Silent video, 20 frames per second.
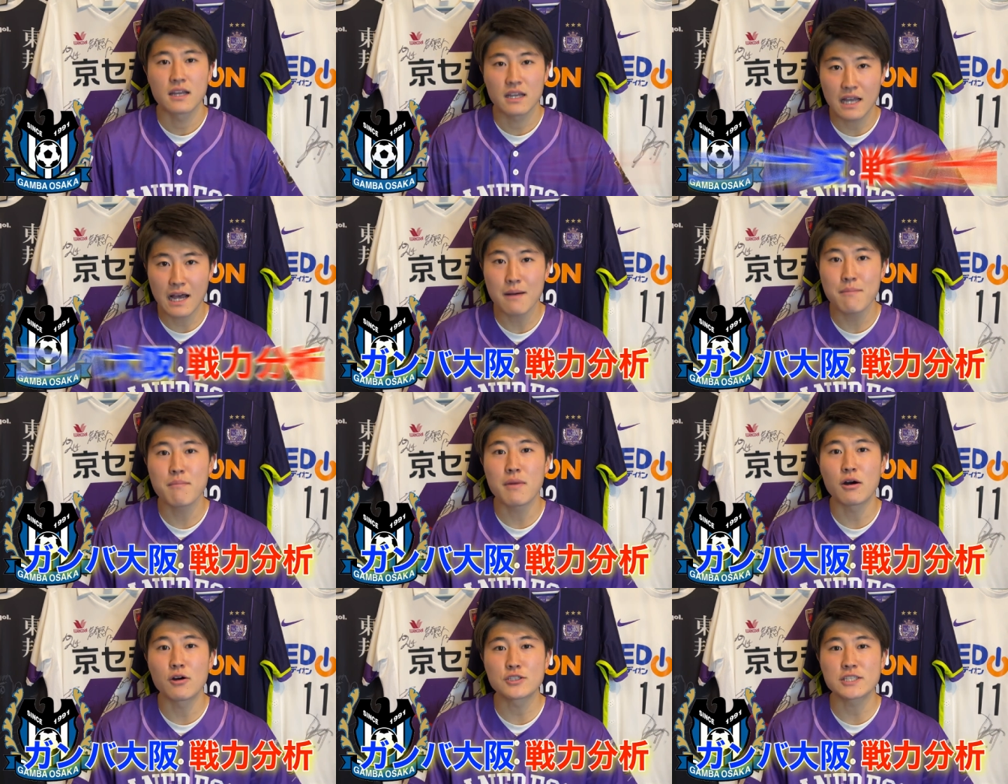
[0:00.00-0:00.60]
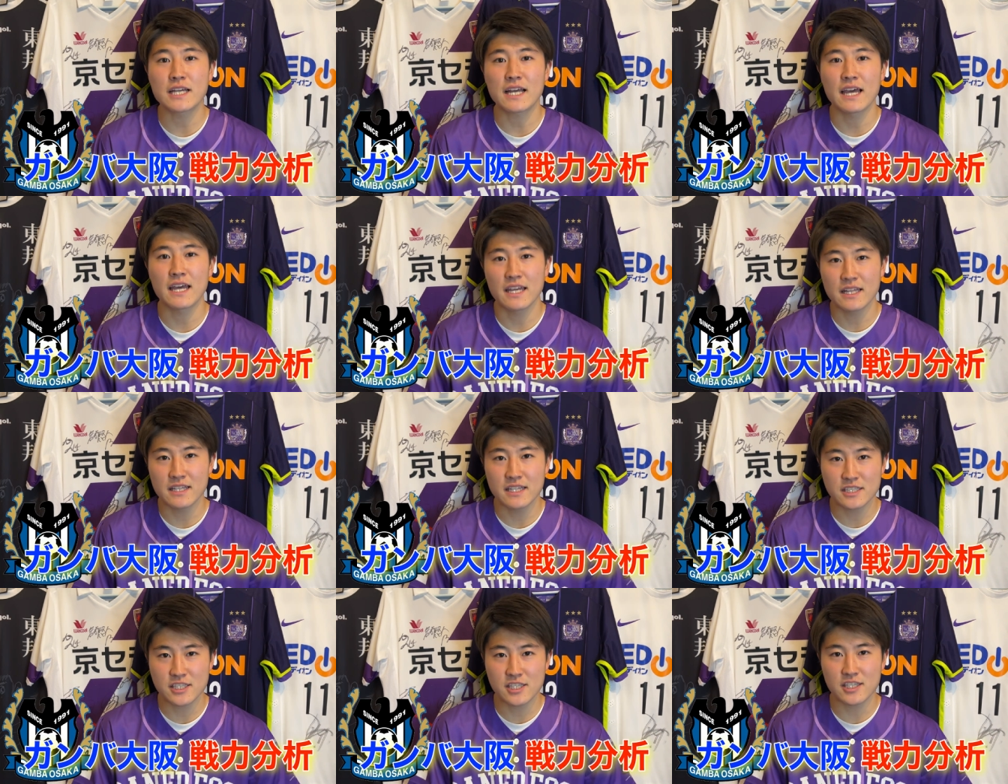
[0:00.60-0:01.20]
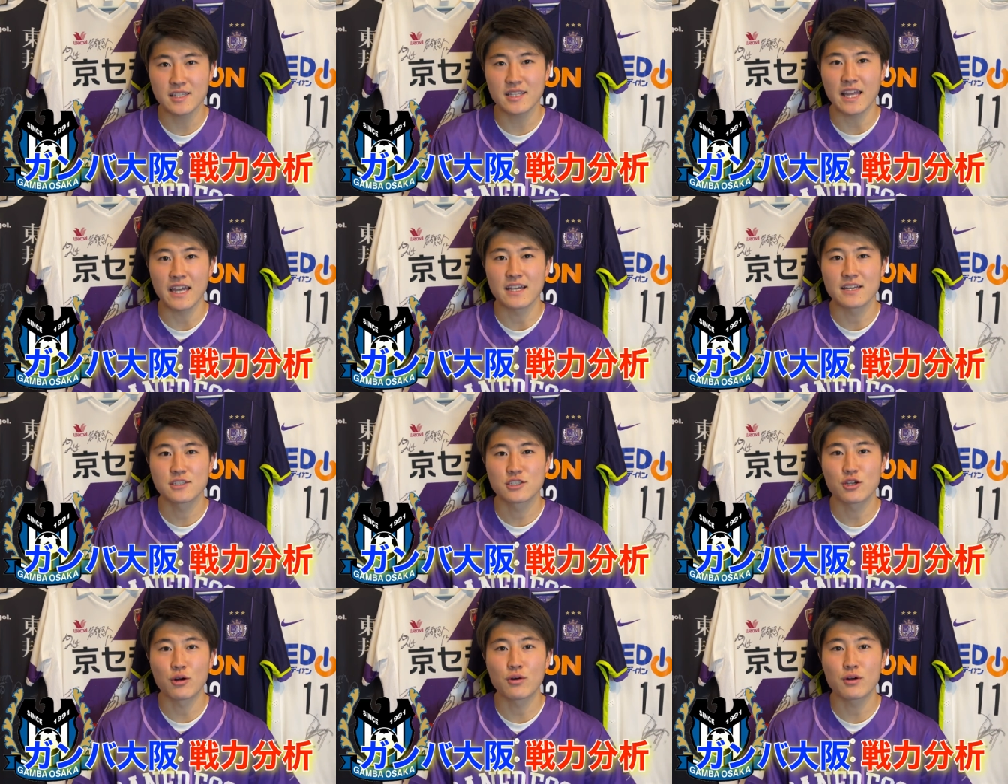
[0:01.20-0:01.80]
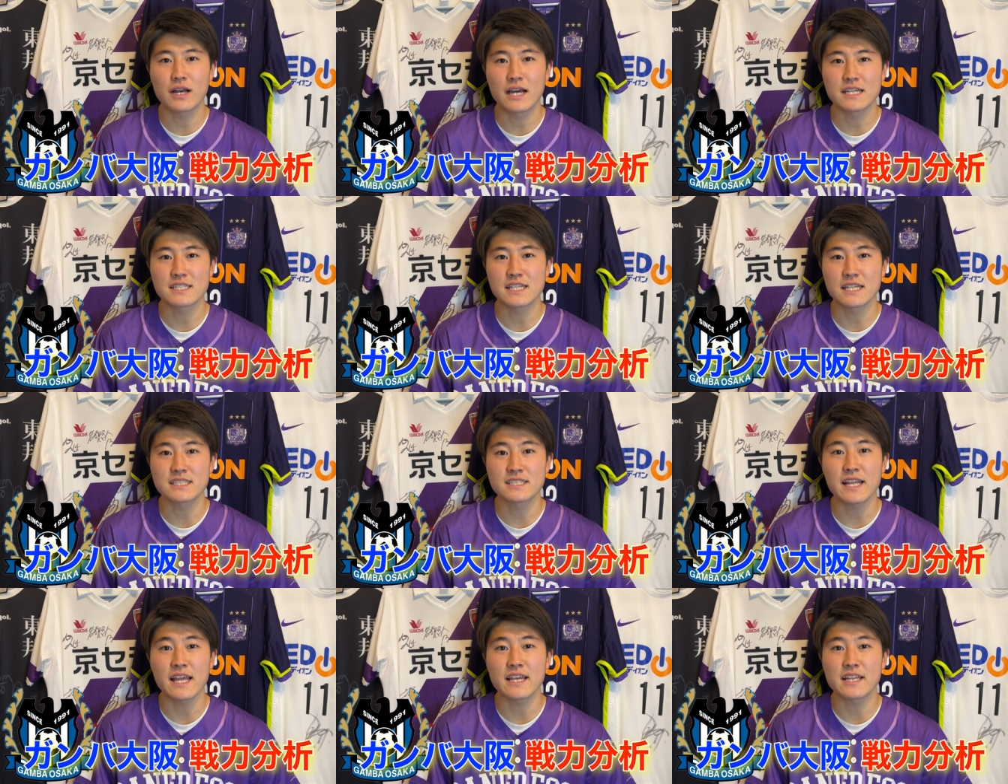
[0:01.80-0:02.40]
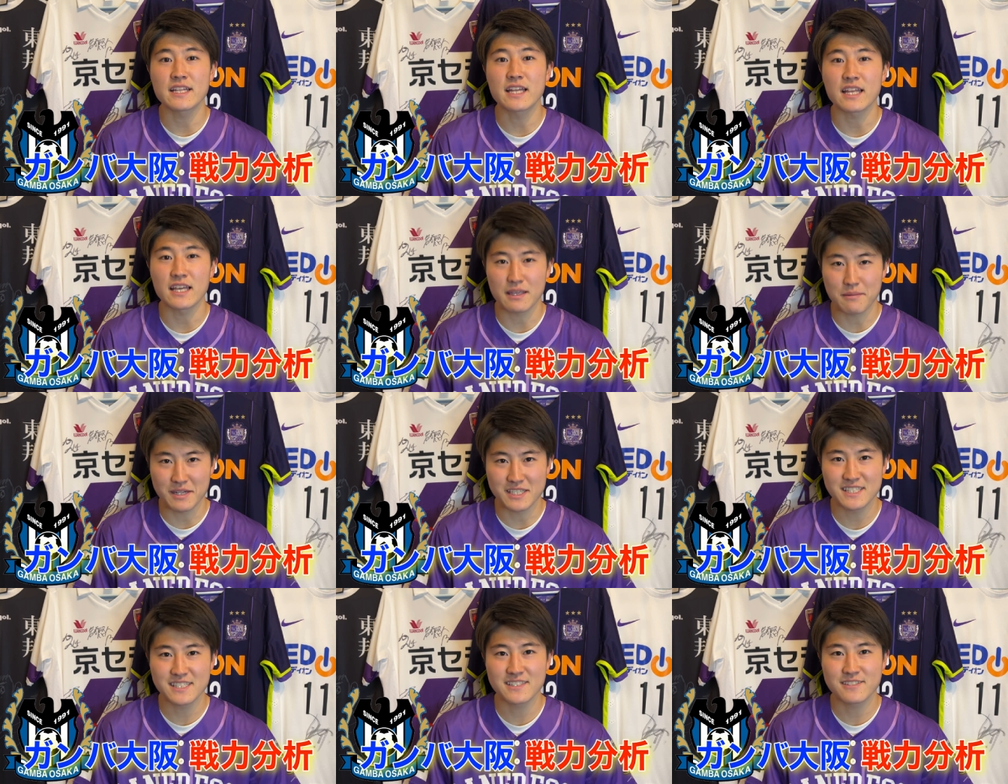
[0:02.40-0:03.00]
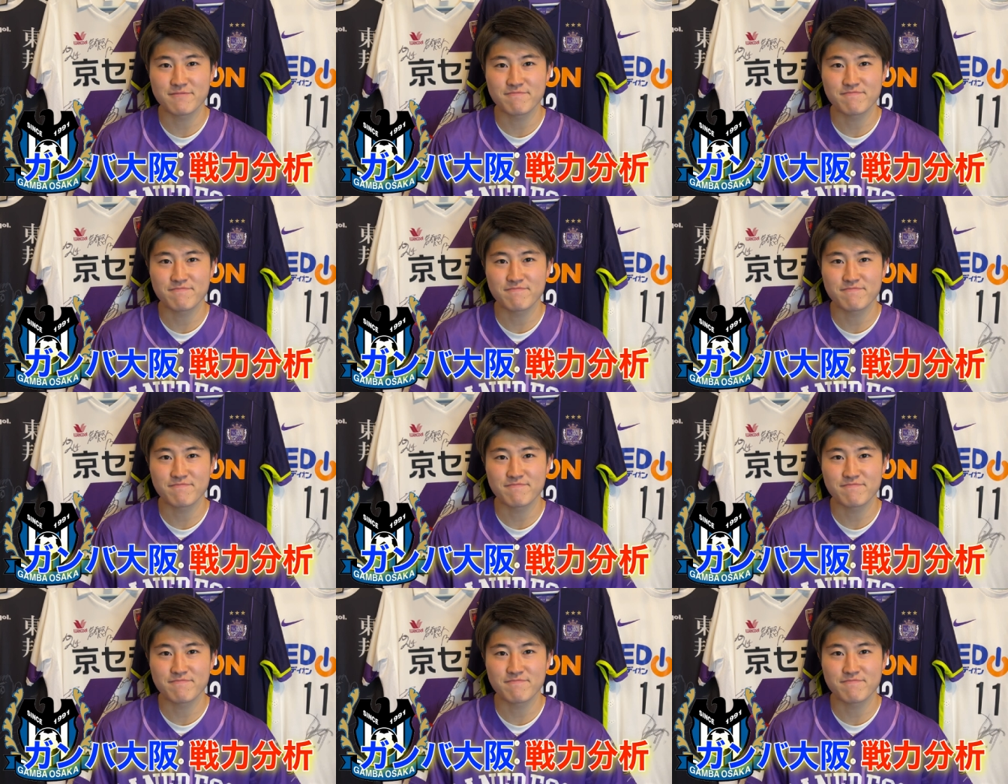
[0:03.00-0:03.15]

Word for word: ガンバ大阪編について紹介させていただきます。